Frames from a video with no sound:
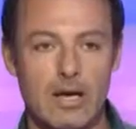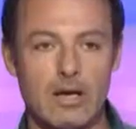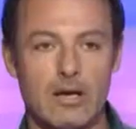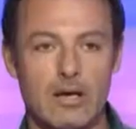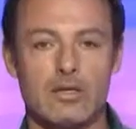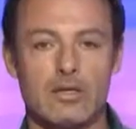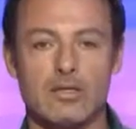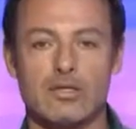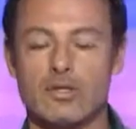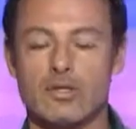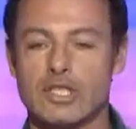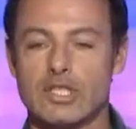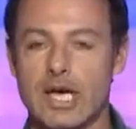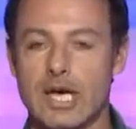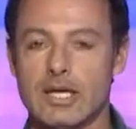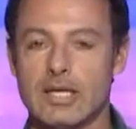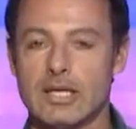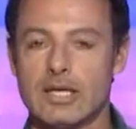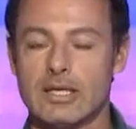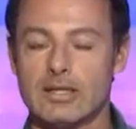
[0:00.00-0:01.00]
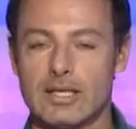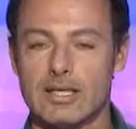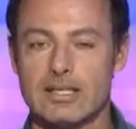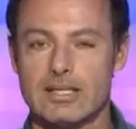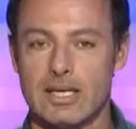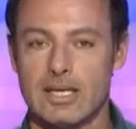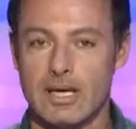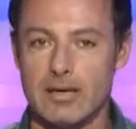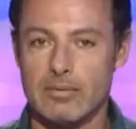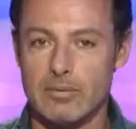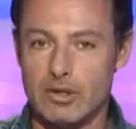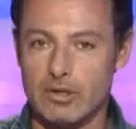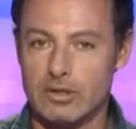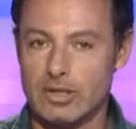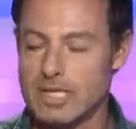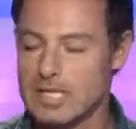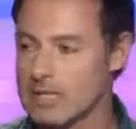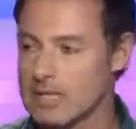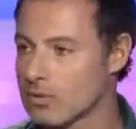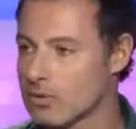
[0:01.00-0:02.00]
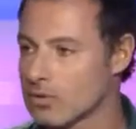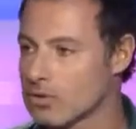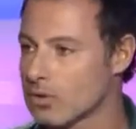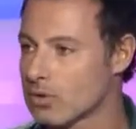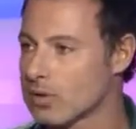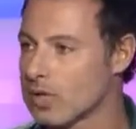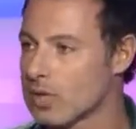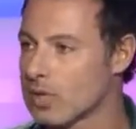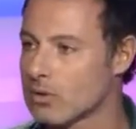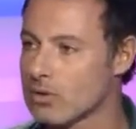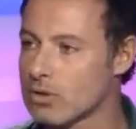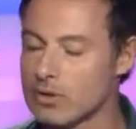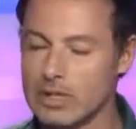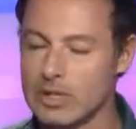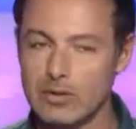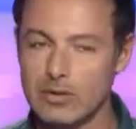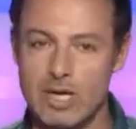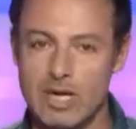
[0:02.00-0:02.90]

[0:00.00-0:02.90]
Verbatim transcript: Alors, ce Charlie est très célèbre des aventuriers, on le connaît,